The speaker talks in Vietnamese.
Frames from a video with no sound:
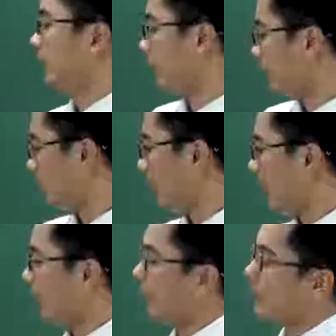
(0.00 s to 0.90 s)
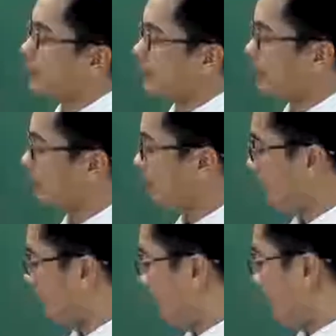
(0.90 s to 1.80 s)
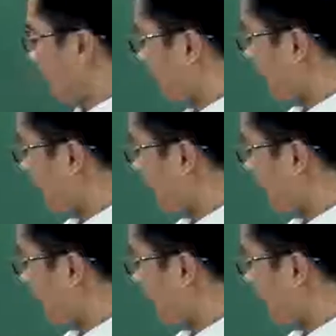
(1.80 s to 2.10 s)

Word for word: Bằng 2A sin alpha. Mà